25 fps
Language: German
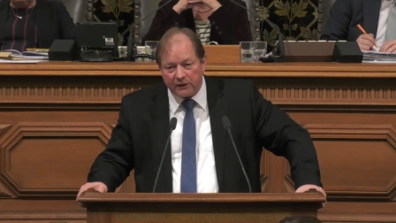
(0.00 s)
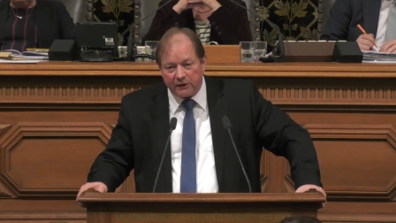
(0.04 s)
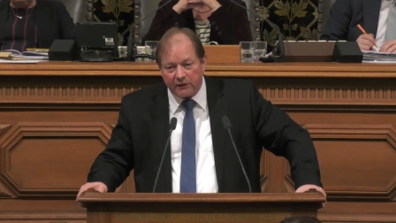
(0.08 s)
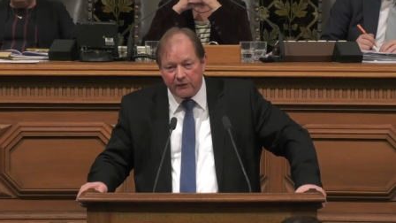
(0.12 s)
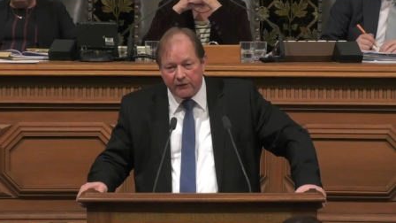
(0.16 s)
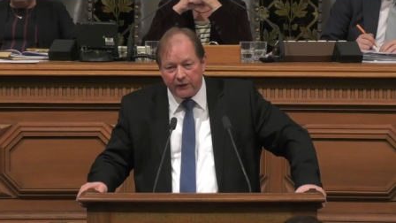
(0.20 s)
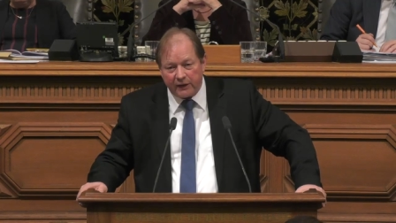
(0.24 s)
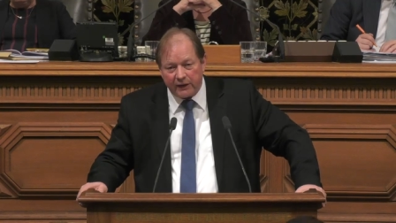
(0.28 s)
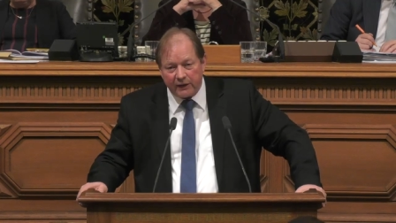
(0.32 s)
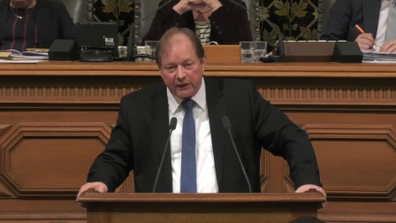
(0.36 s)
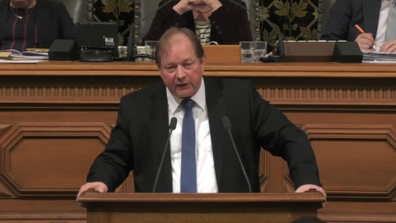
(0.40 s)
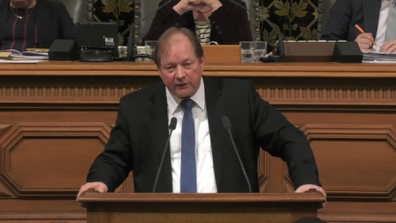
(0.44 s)

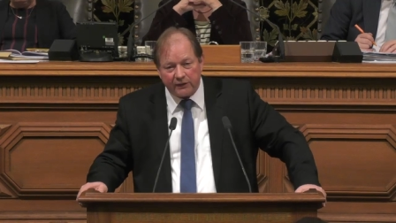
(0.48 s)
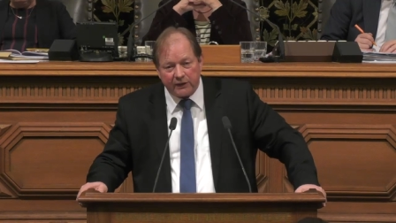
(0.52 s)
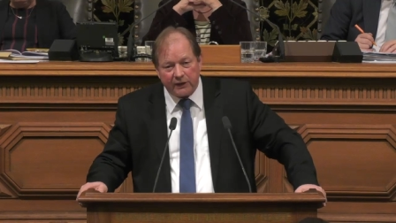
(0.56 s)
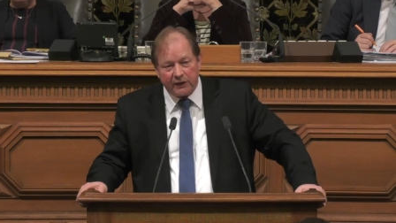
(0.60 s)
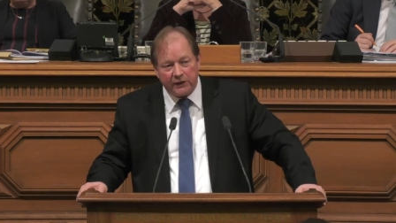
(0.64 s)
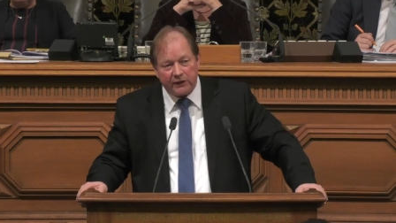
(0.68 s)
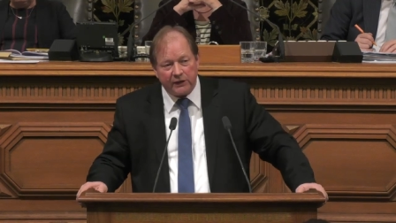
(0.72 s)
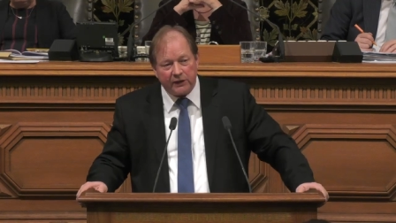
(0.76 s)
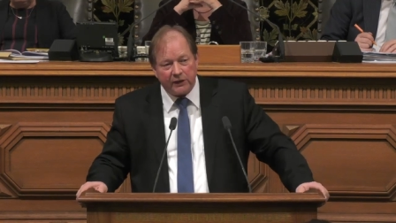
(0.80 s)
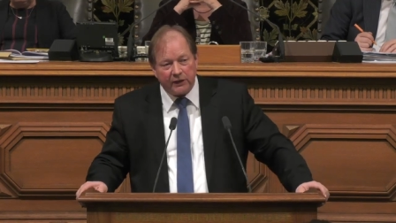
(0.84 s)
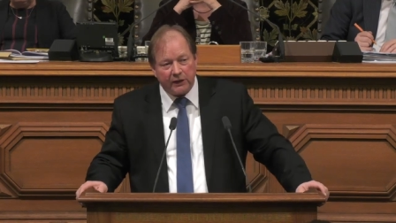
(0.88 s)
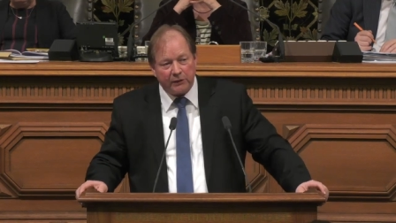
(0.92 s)
wenn das
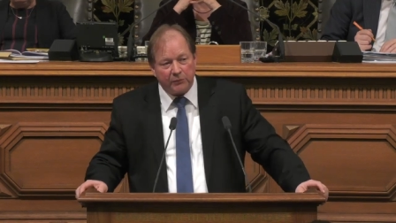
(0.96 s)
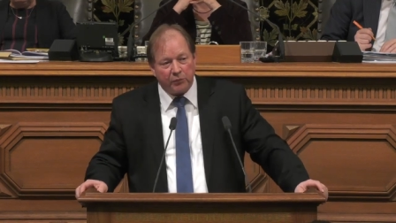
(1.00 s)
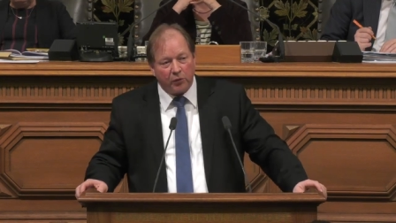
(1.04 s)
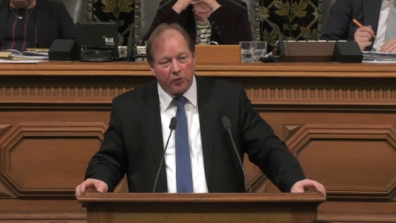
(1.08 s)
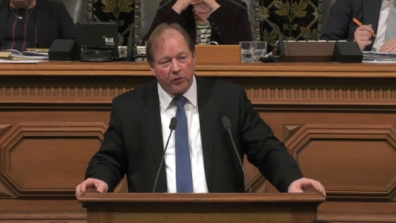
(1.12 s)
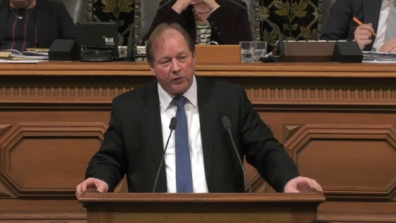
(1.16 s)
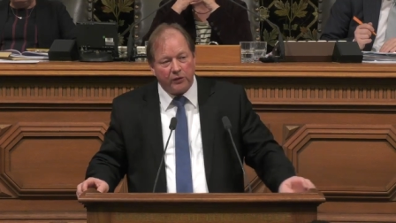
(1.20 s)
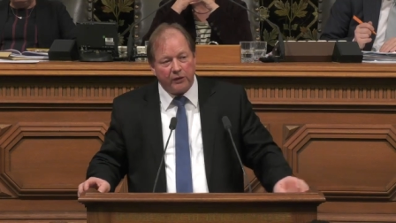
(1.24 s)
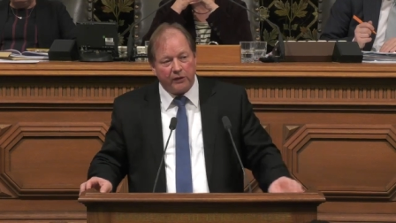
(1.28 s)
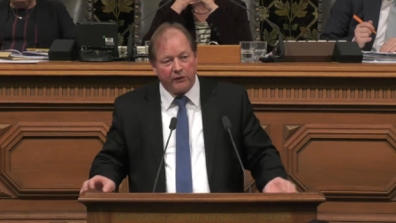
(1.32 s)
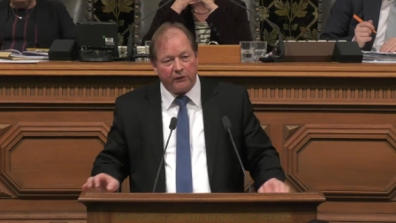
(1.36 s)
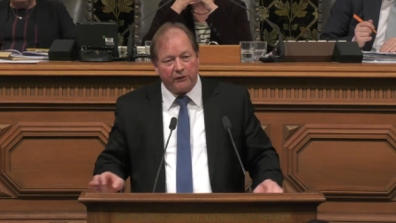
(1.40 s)
Kind in den
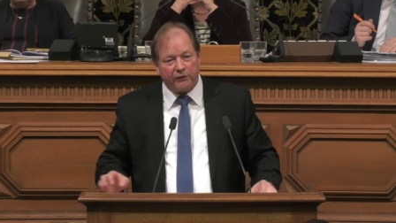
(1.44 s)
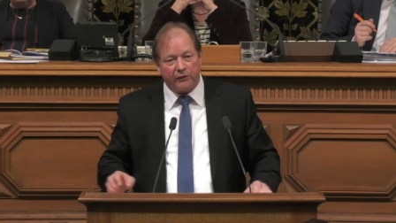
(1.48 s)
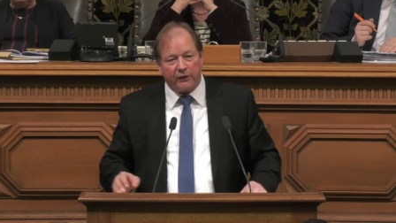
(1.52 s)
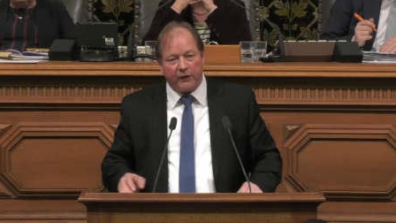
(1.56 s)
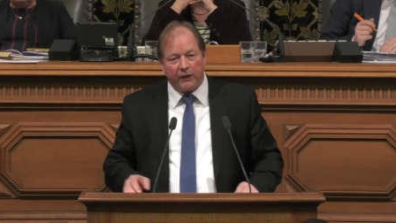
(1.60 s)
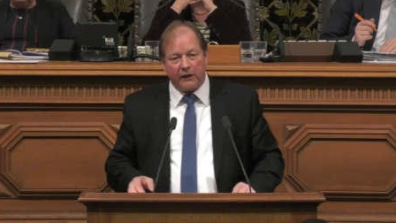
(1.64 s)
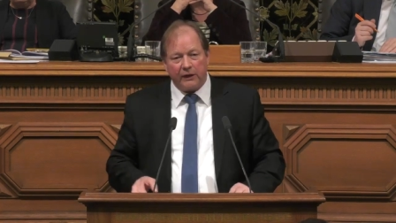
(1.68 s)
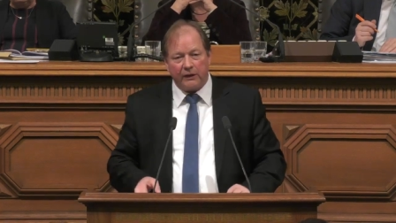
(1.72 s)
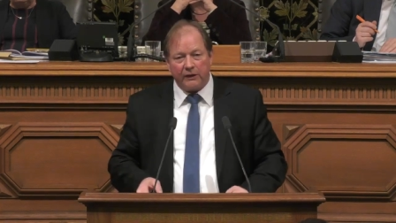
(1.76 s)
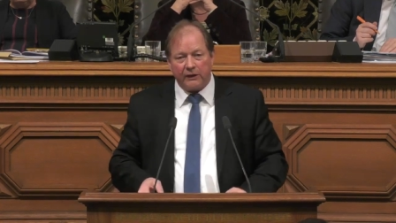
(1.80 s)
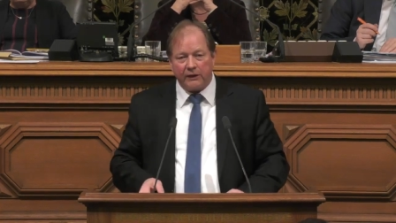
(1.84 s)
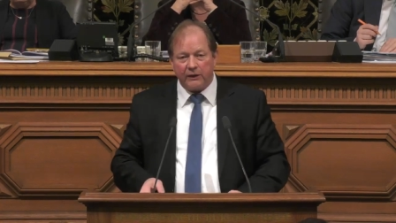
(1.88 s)
Brunnen
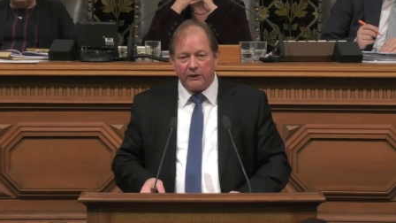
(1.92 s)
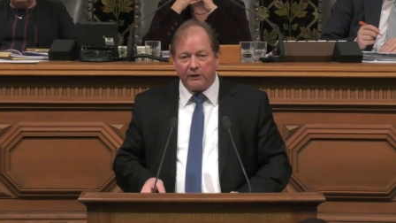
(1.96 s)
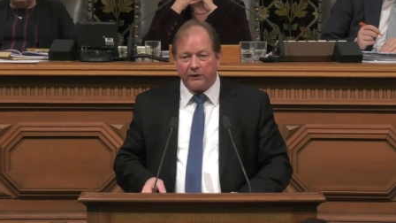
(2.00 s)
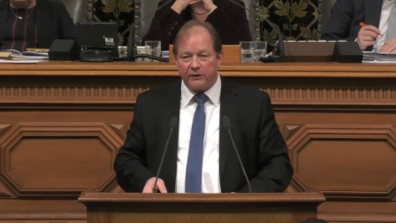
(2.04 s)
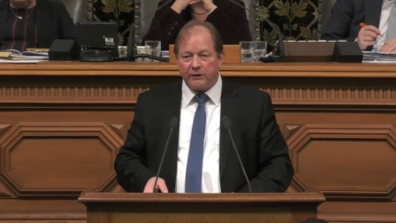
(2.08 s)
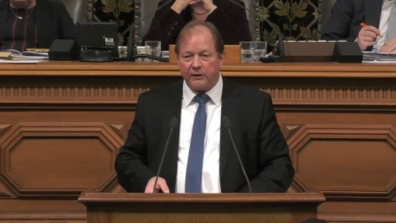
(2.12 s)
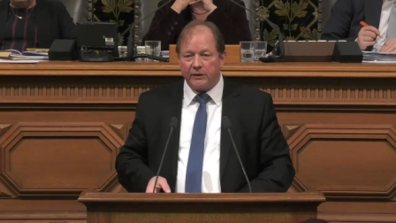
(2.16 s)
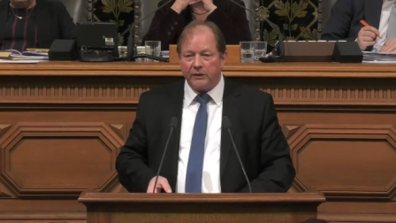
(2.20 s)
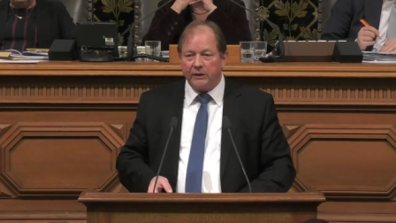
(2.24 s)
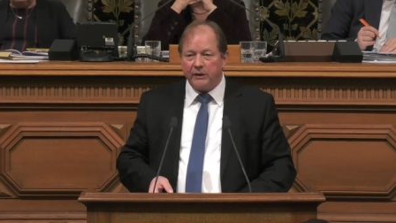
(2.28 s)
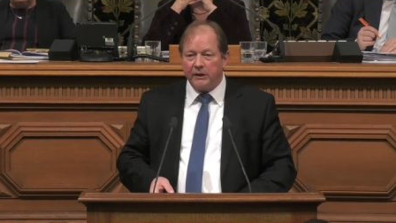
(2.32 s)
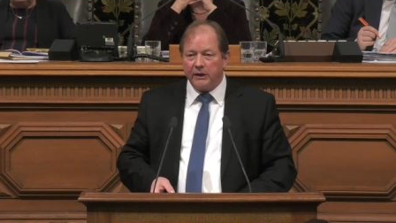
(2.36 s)
gefallen
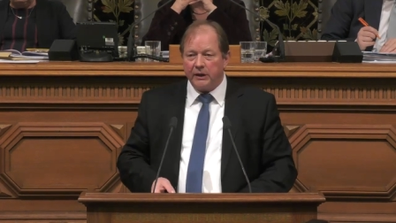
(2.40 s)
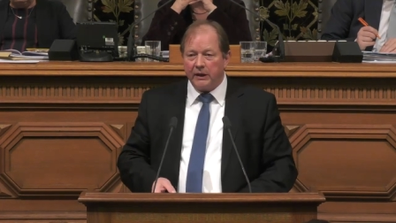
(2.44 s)
ist.